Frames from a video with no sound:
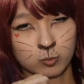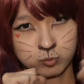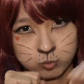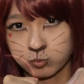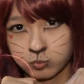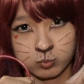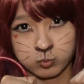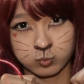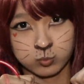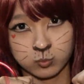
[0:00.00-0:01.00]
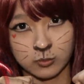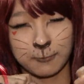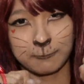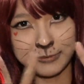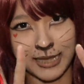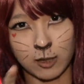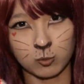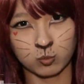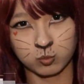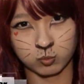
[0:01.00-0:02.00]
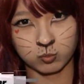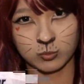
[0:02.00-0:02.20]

七月六日，创作音乐小才女徐